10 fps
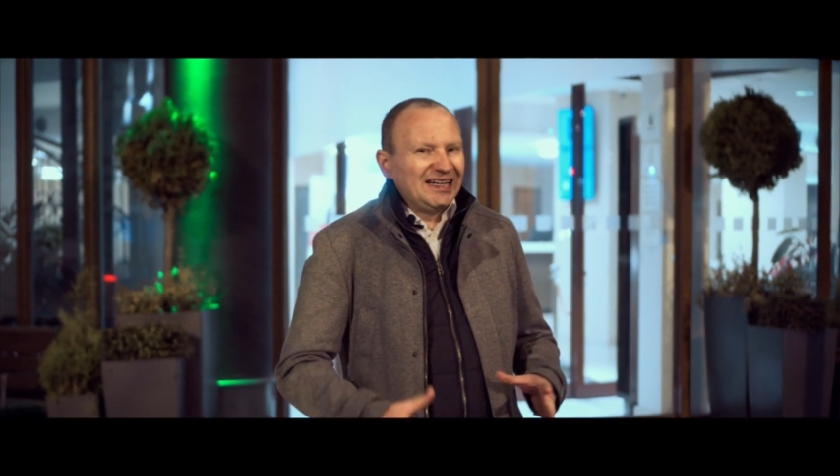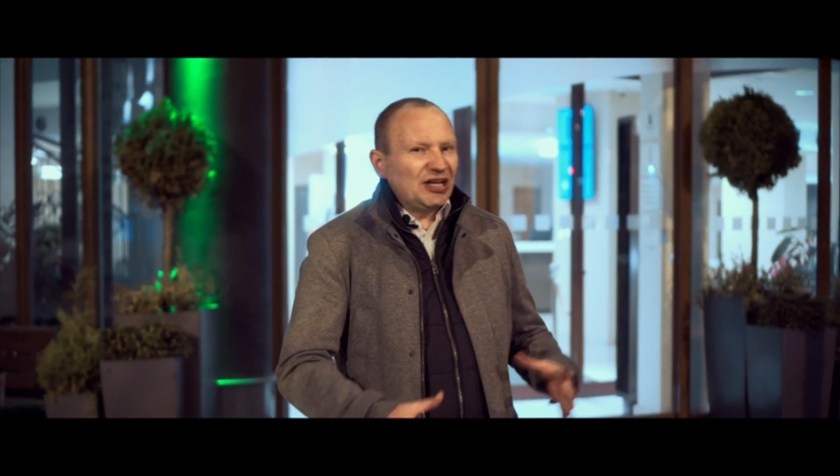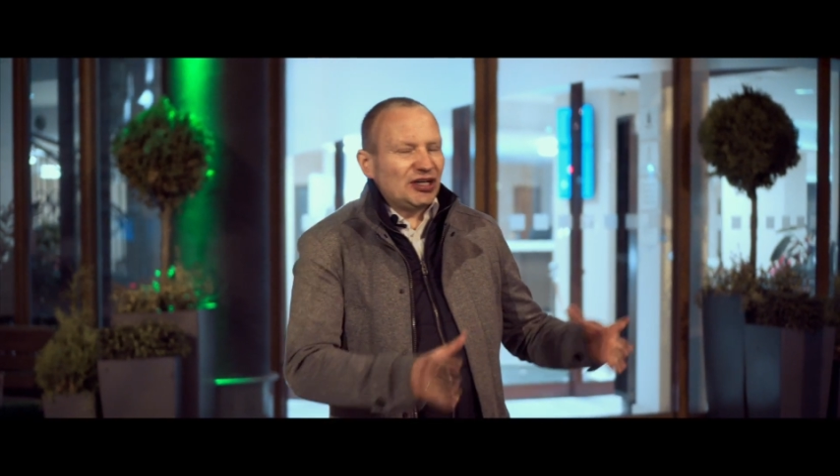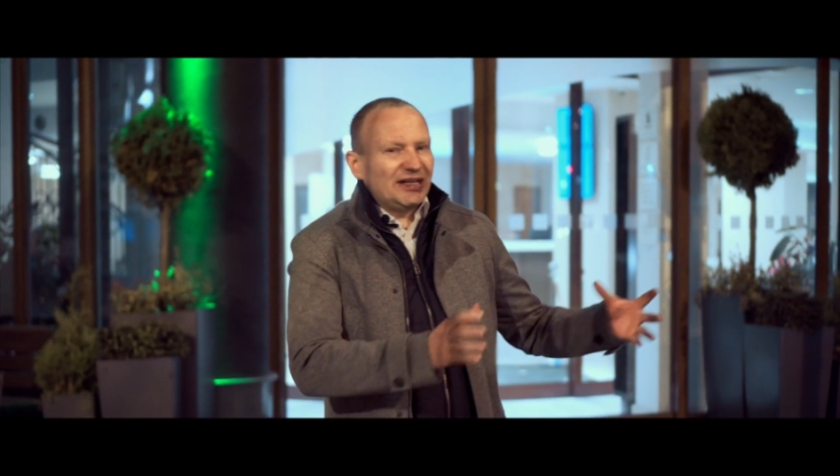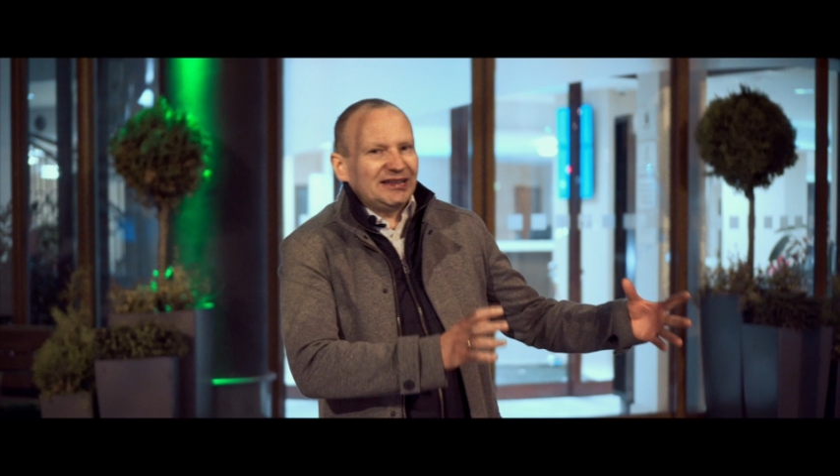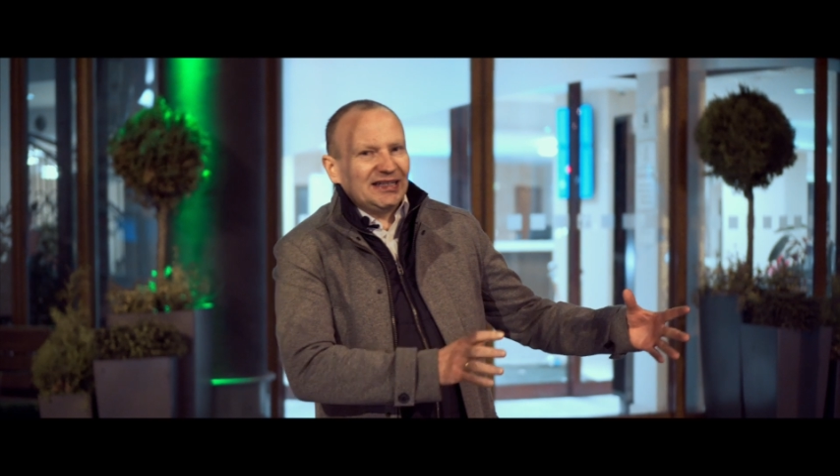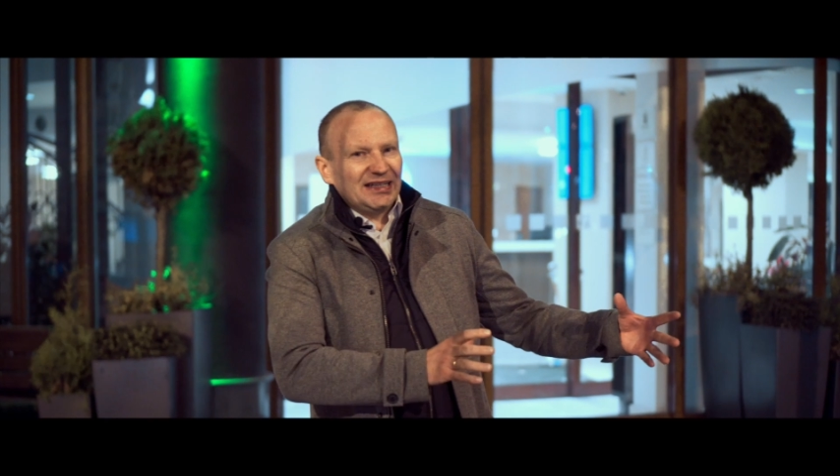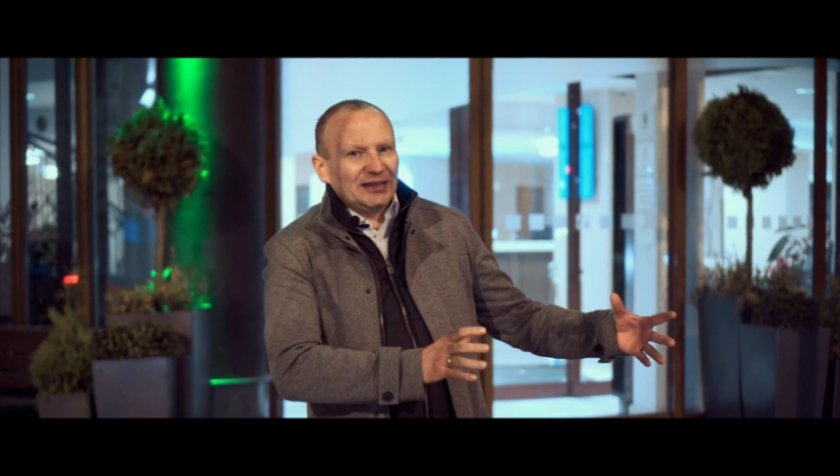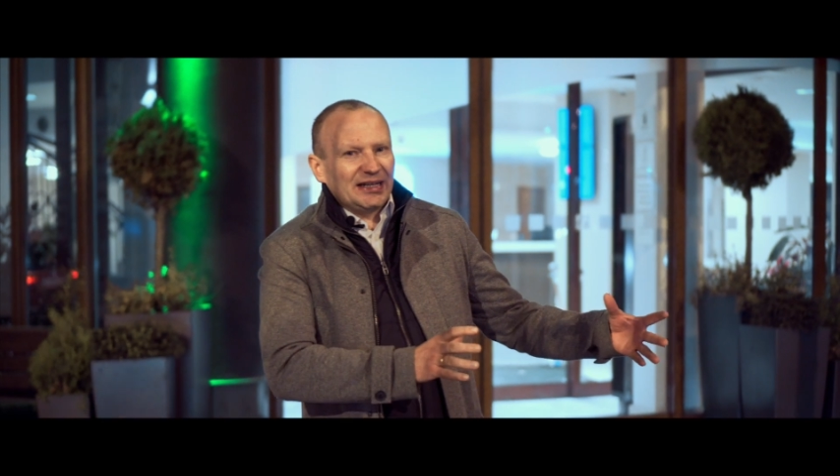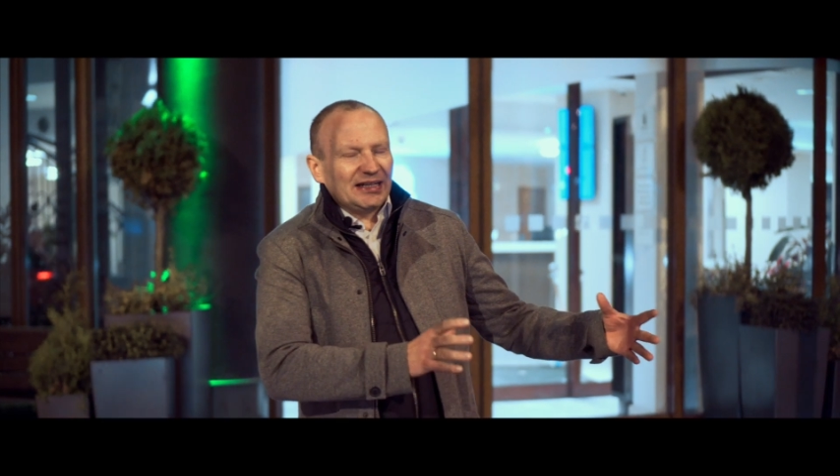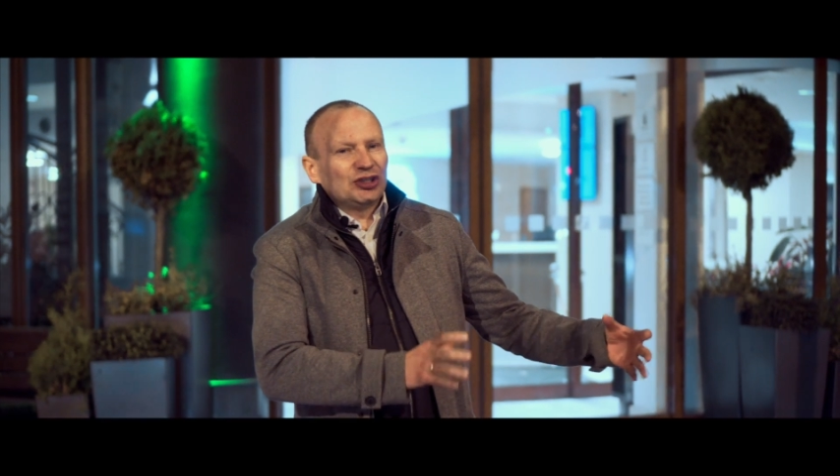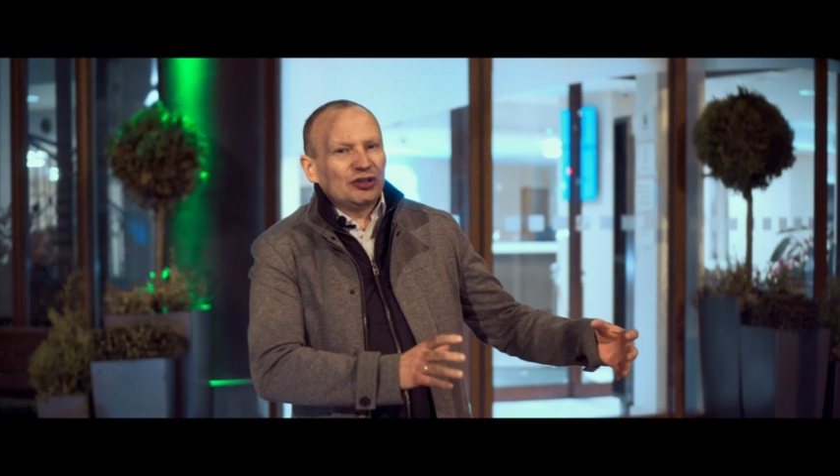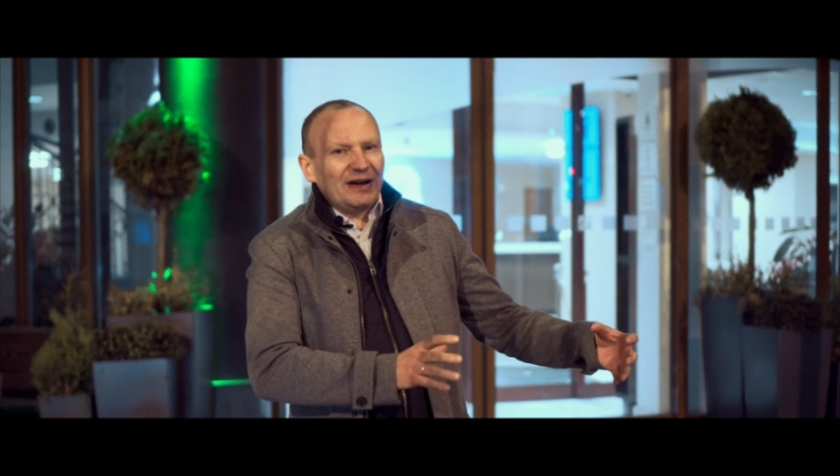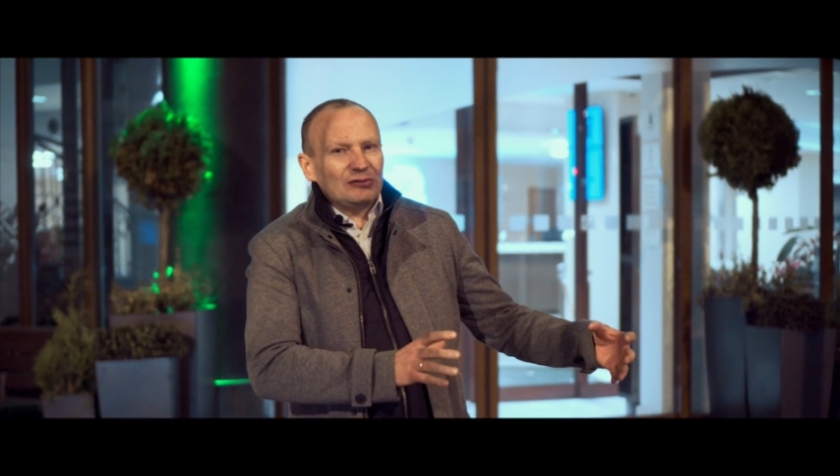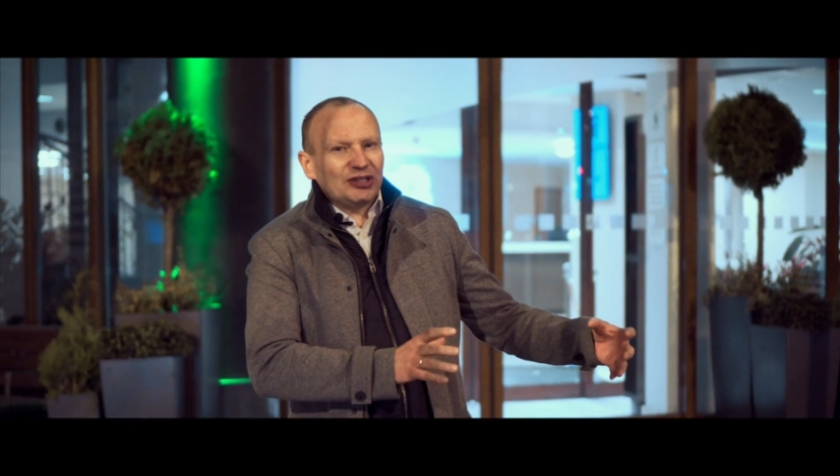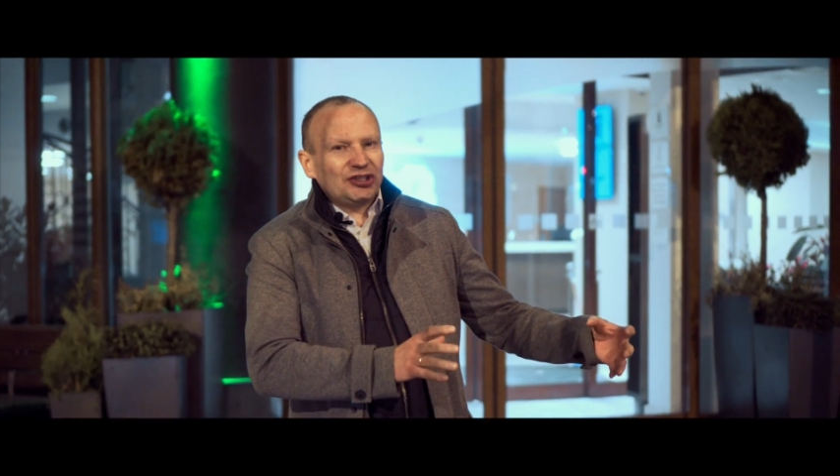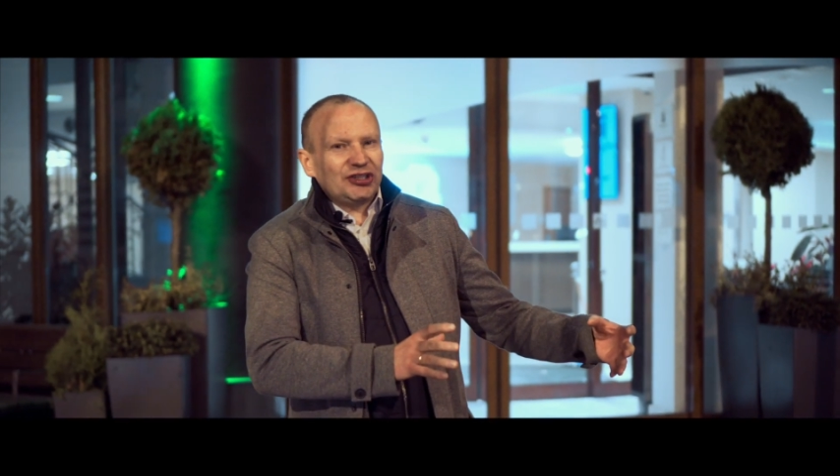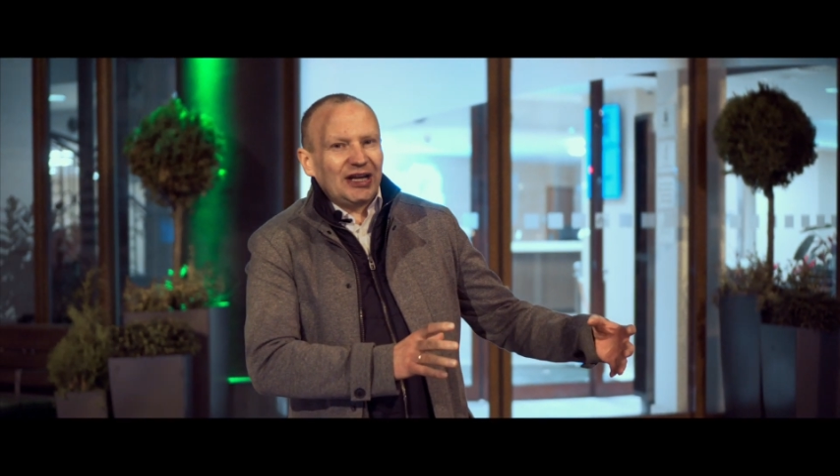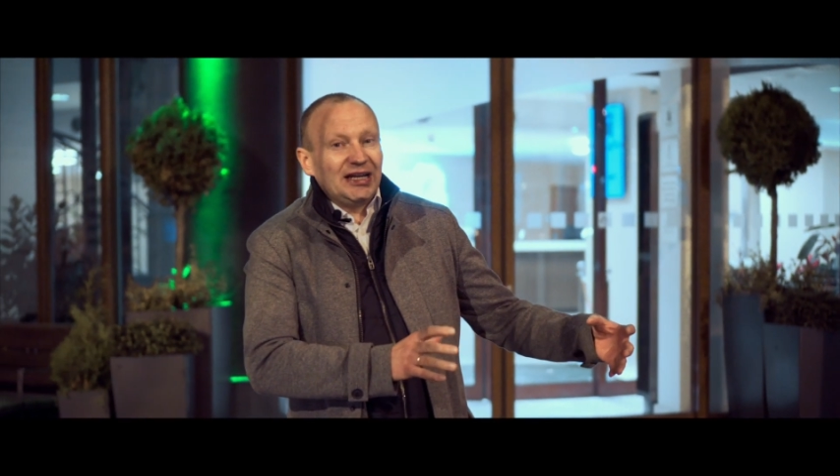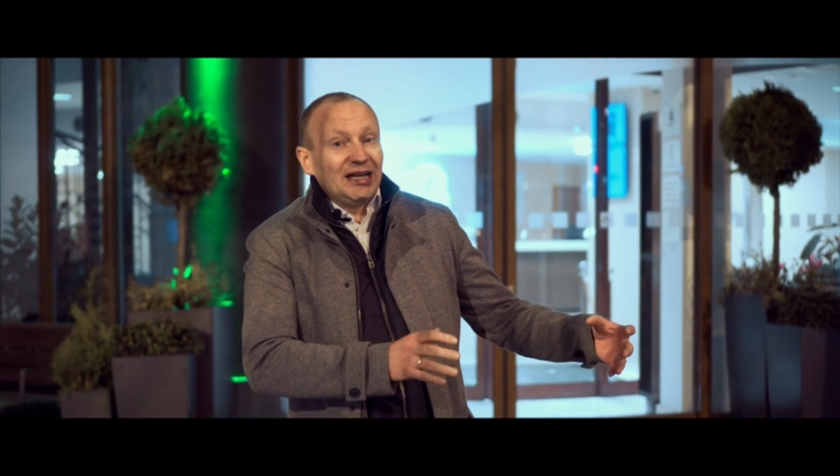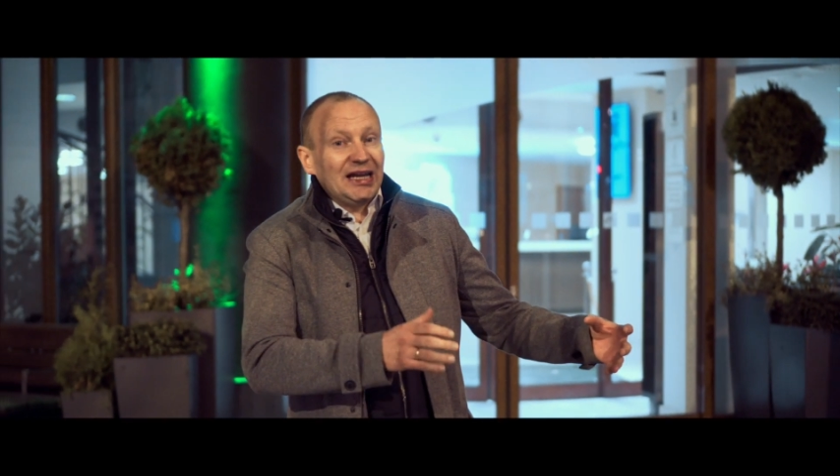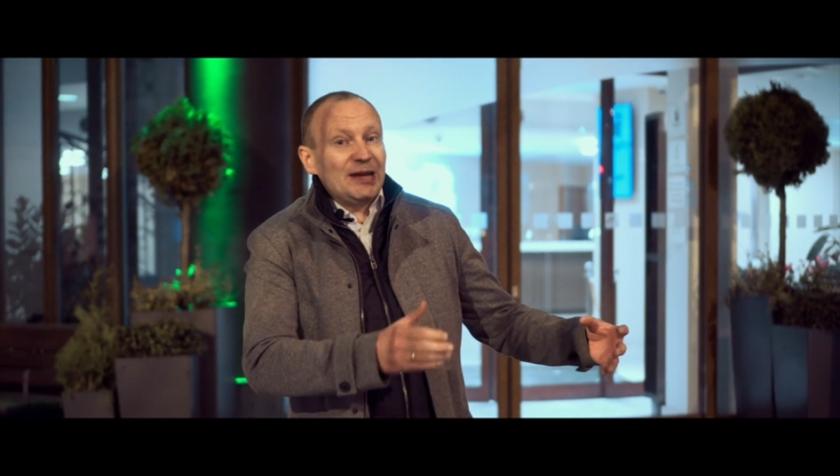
Jeżeli ty kredytowałeś się